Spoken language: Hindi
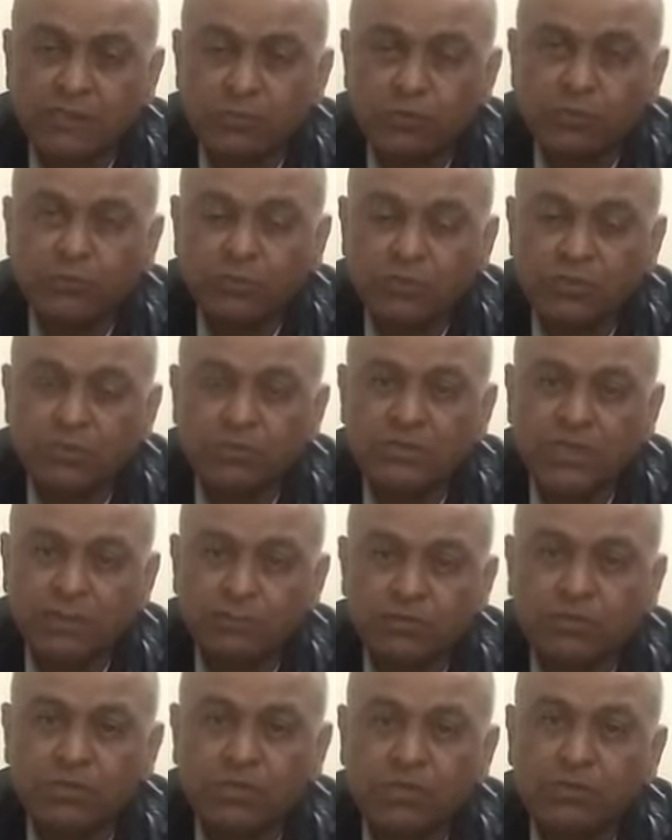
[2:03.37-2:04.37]
उन पर
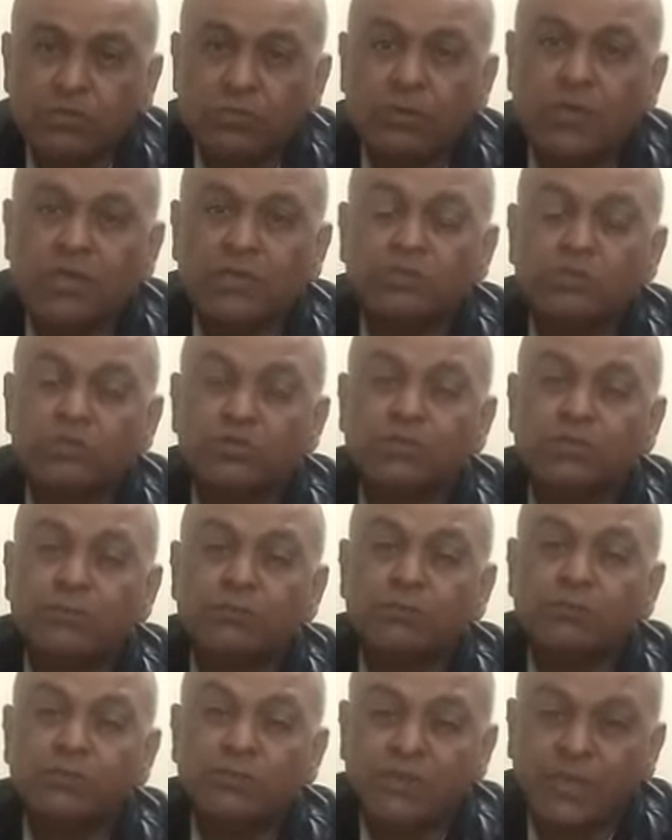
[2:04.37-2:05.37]
साबित नहीं हुआ तो
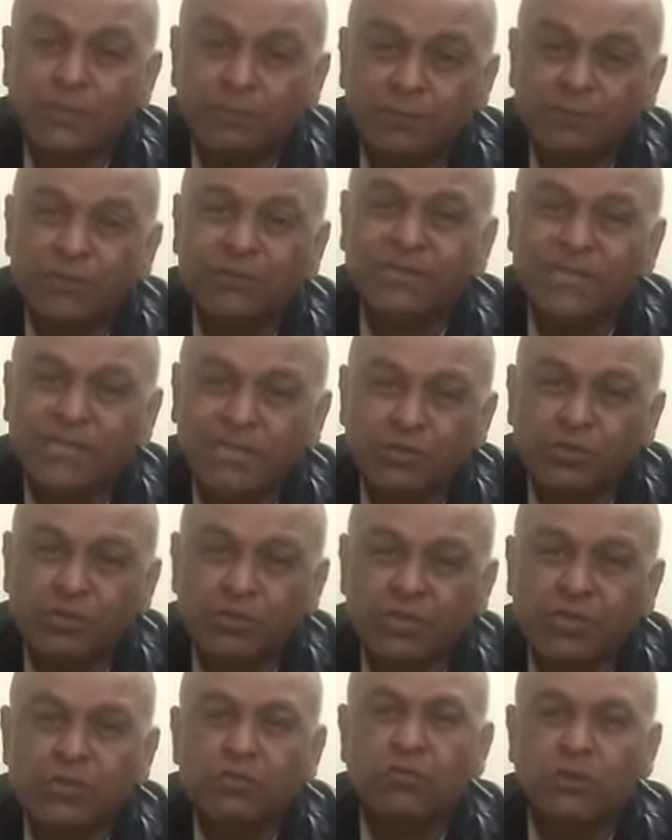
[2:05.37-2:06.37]
जब साबित नहीं हो
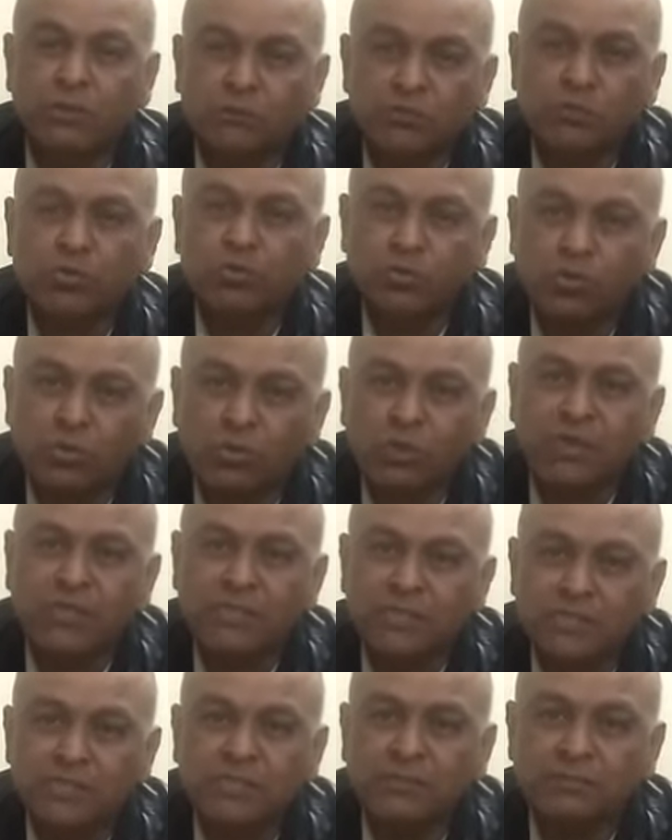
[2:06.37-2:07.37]
रहे तो हम तो उनको गलत
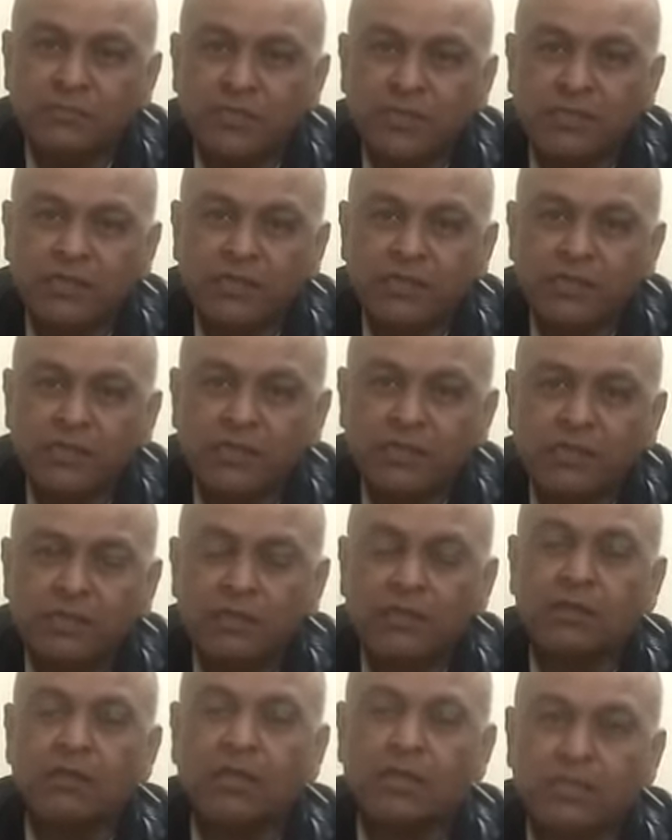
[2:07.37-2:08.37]
ही समझेंगे
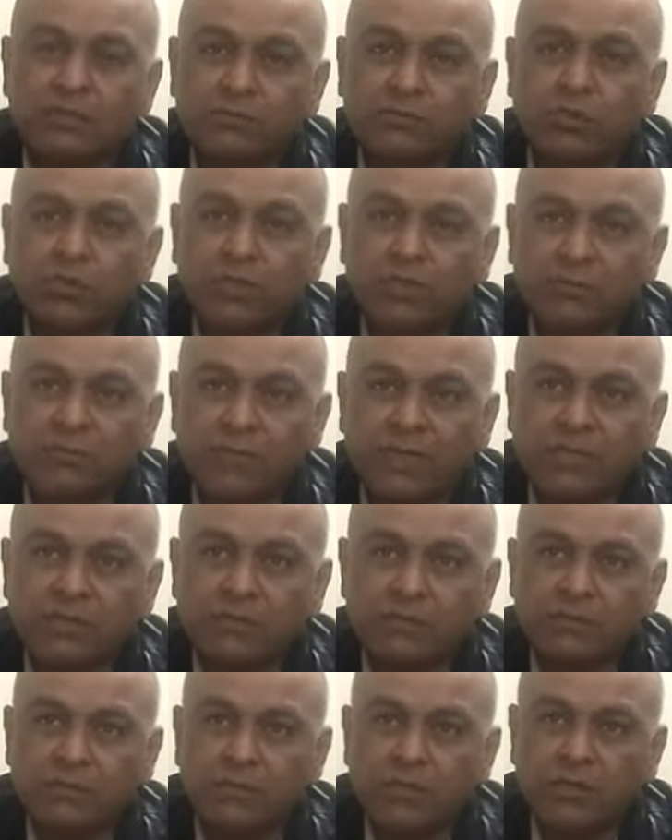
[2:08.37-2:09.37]
कि गलत मुकदमात
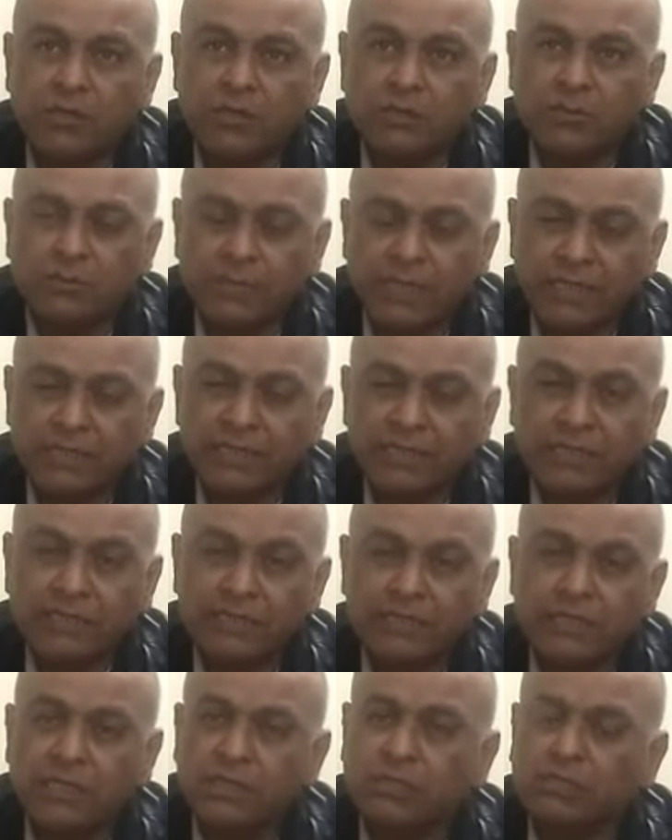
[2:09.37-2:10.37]
बनाए
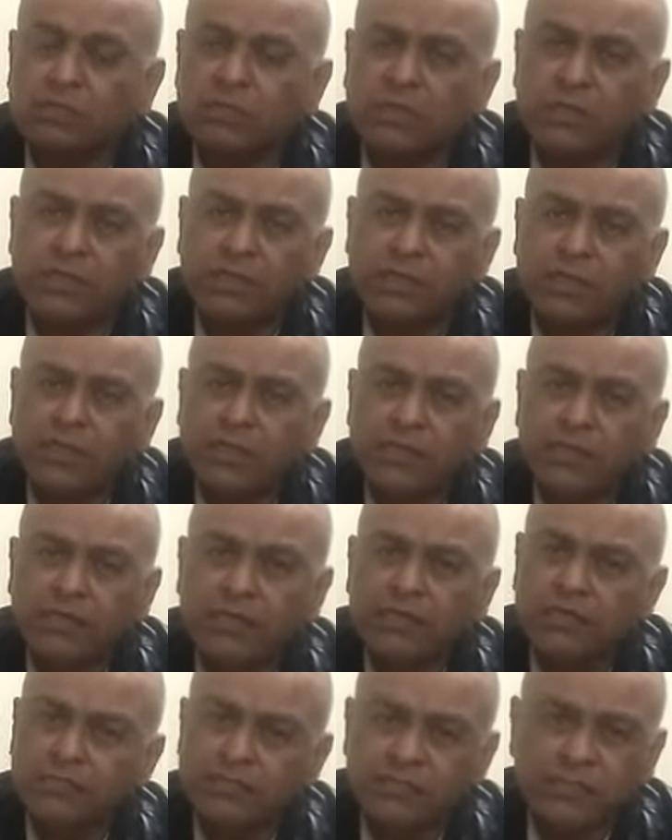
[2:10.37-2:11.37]
जाते हैं तो ये
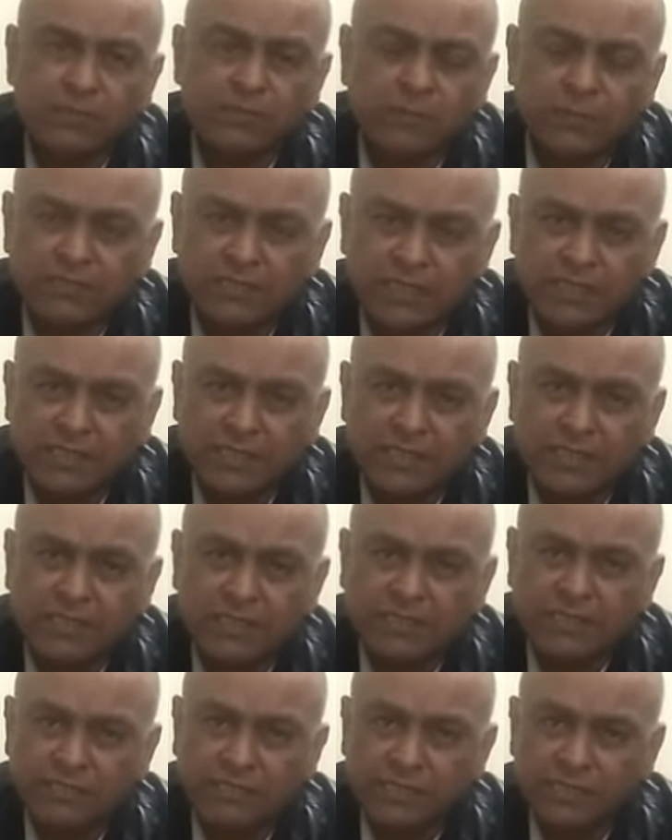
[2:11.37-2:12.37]
इज्जत बचाने के
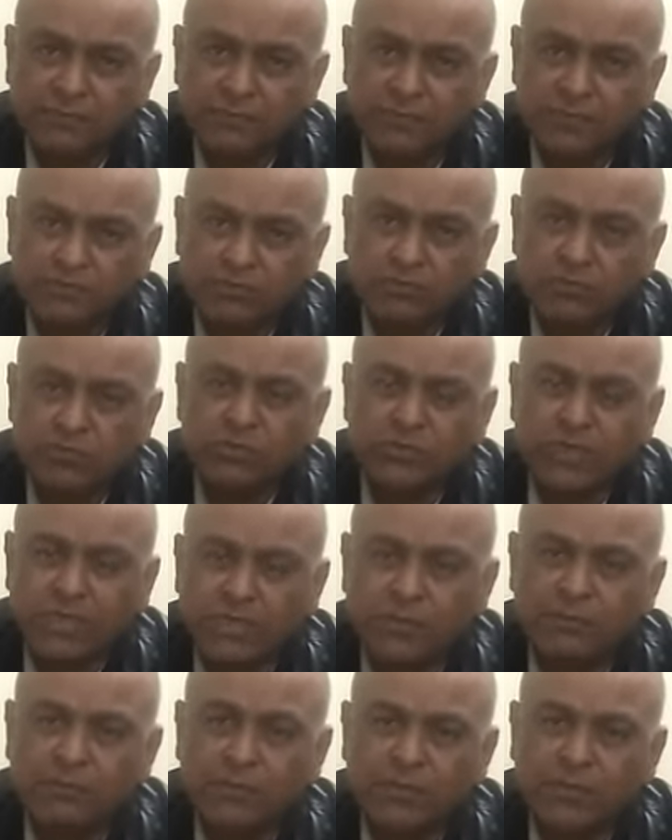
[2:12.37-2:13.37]
लिए बस वो
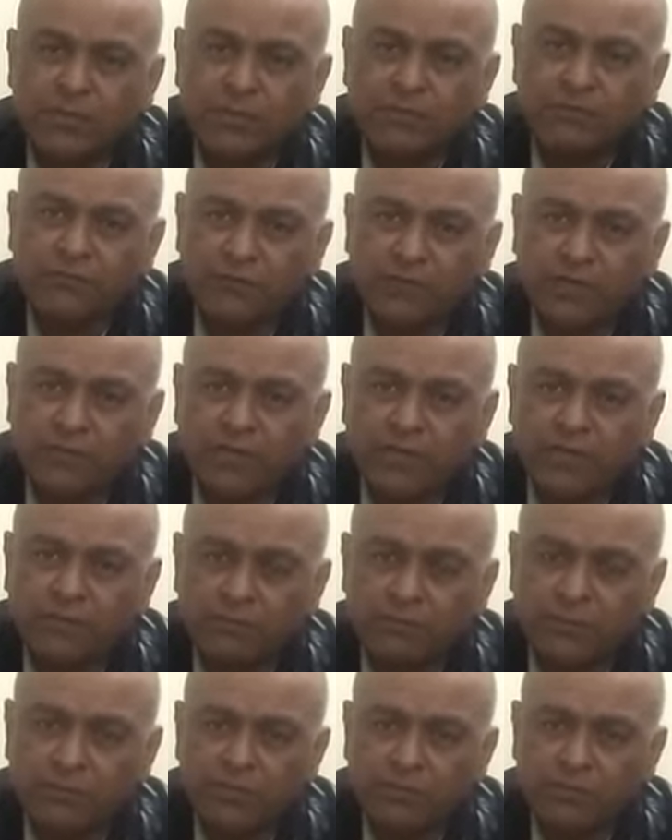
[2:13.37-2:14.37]
साइड पे फिलहाल
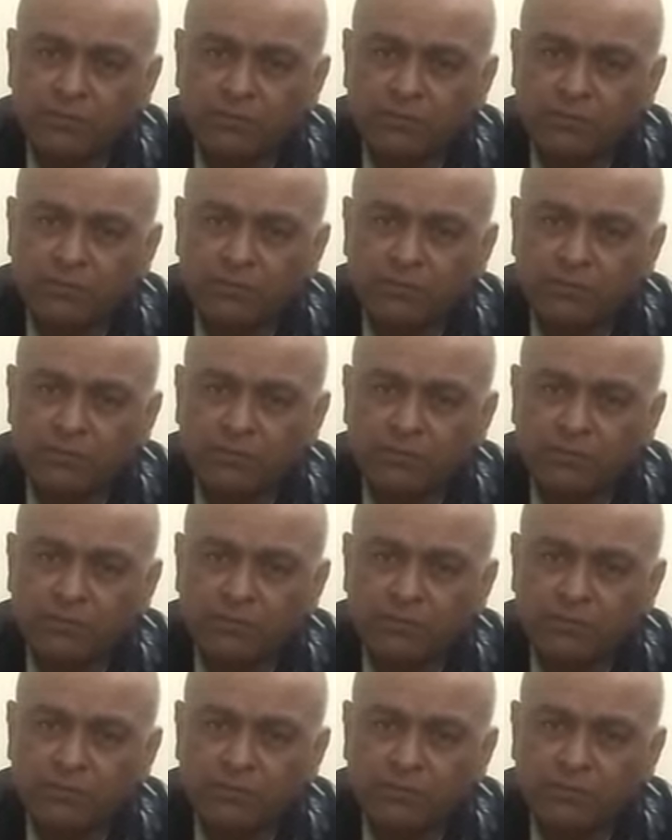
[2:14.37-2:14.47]
अपना